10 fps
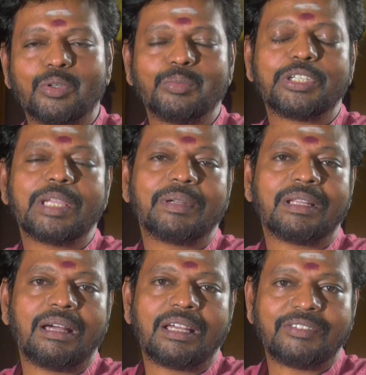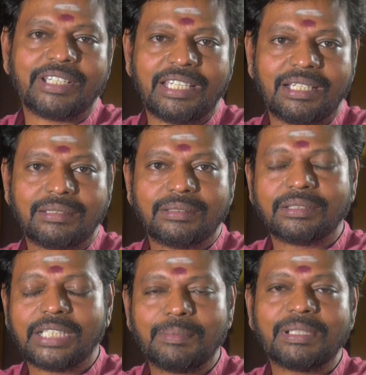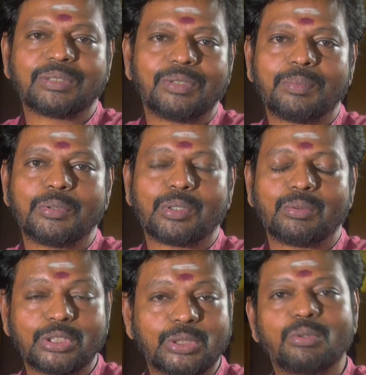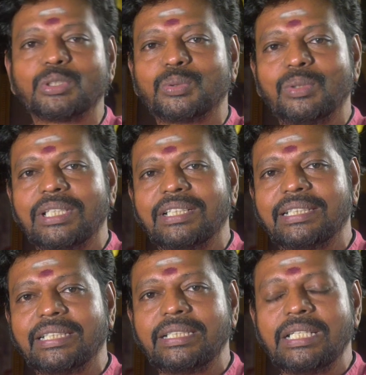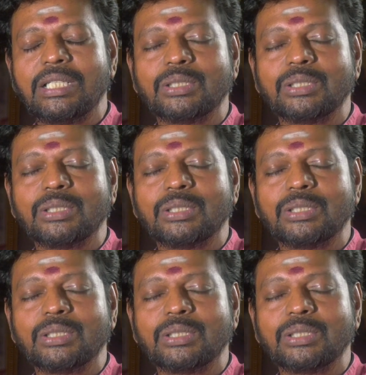ஒரு முக்கியமான ஆறு வகையான ஹெர்பல்ஸ் உள்ளே போட்டிருக்கோம் ஸ்டோன்ஸ் உள்ளே இருக்குது